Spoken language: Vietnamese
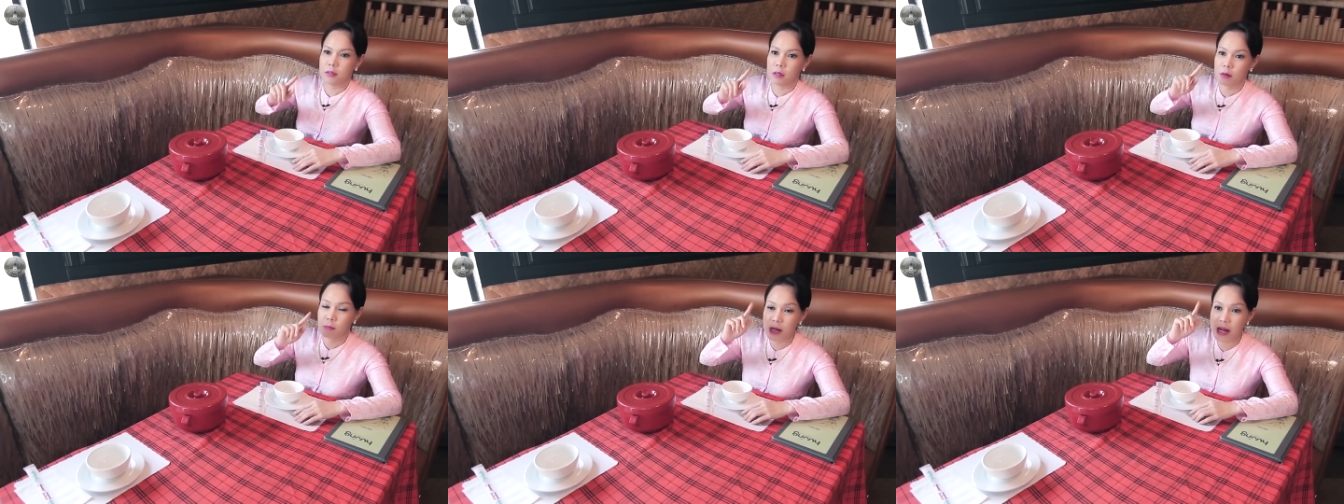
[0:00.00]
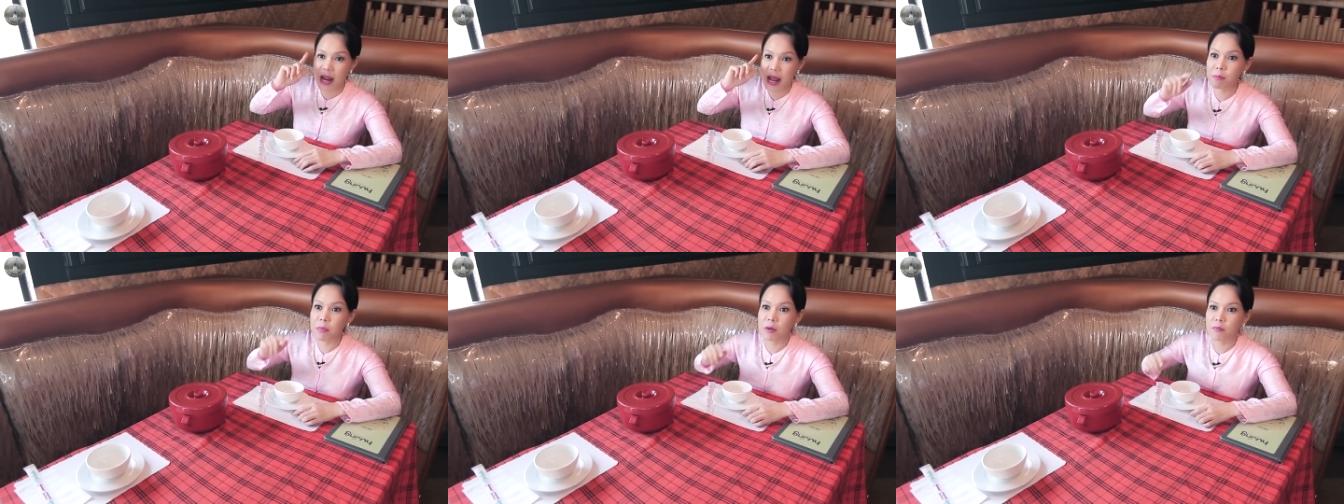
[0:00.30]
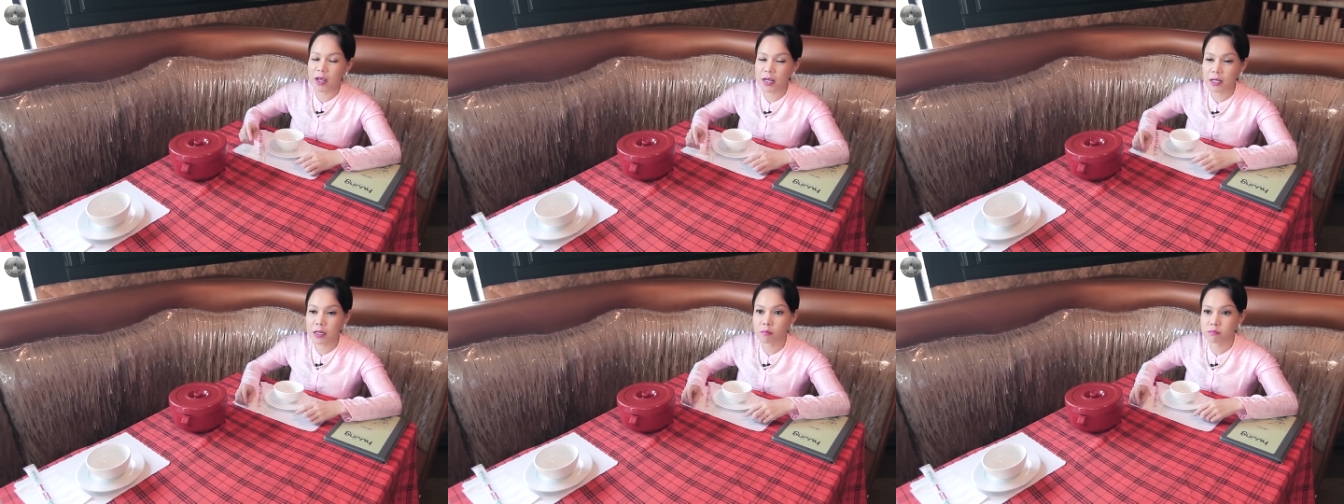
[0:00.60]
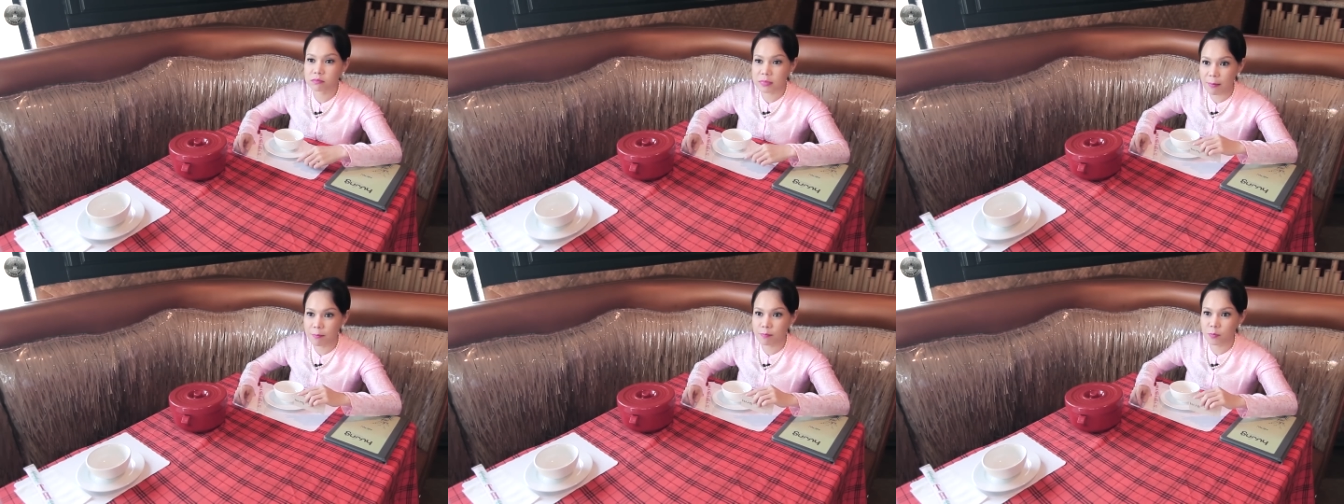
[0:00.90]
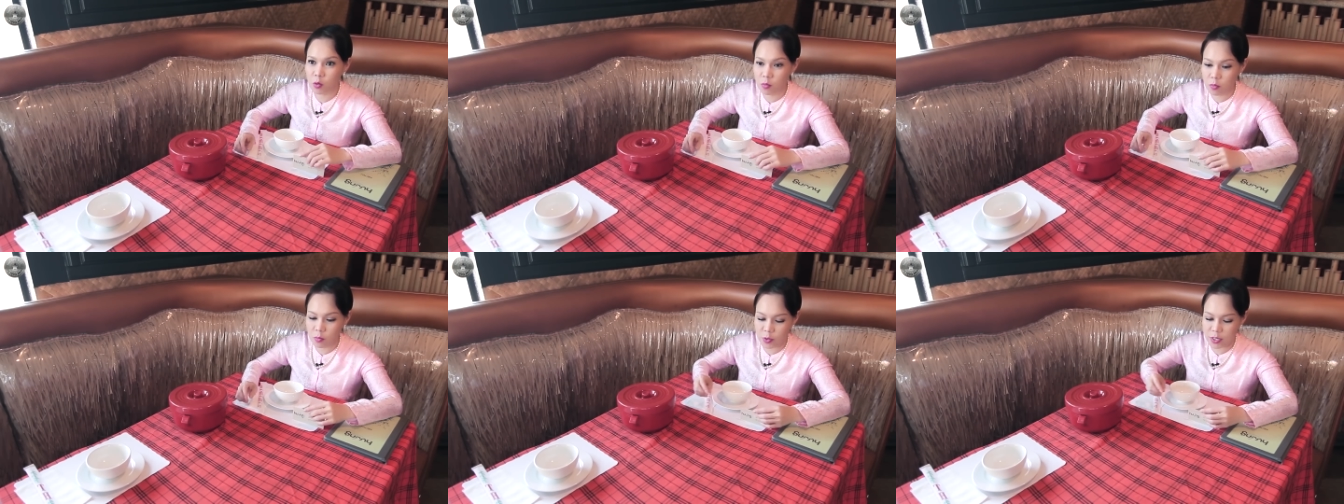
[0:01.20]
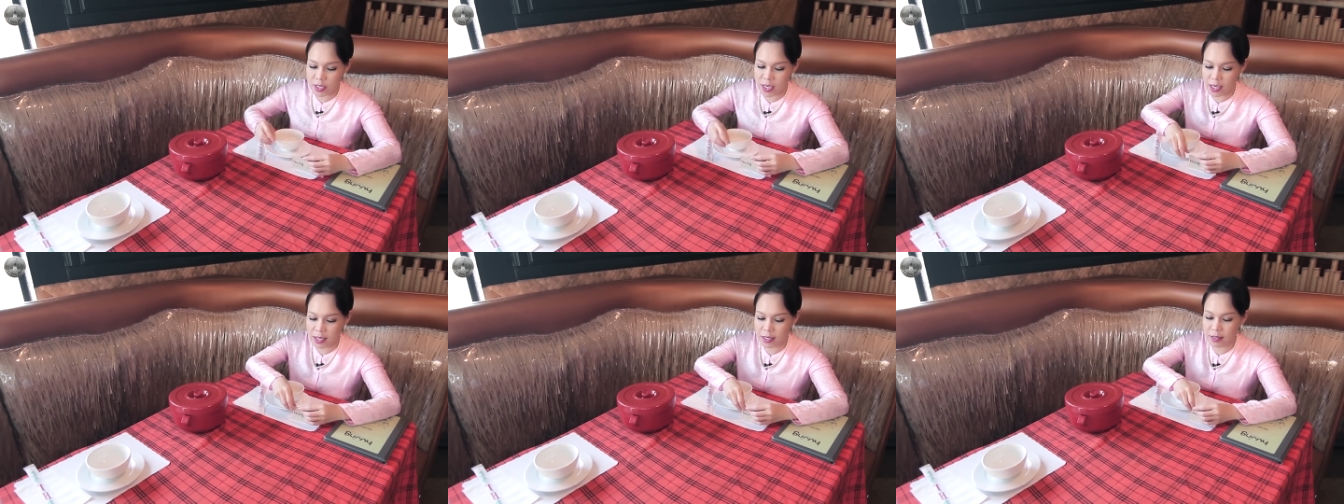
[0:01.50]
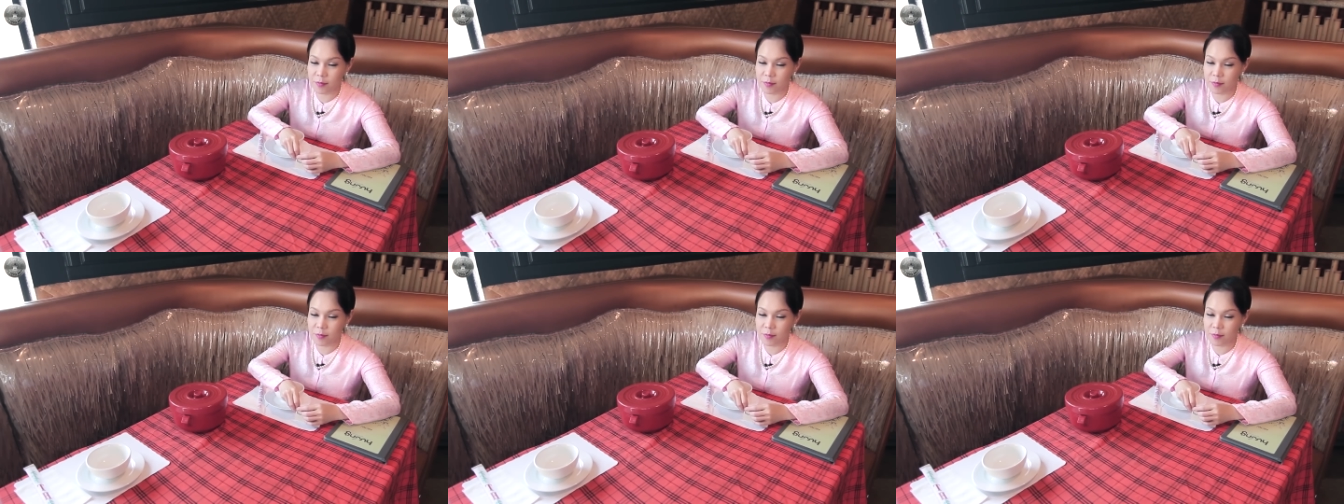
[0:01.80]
mình ăn mình phải công tâm đúng không quý vị.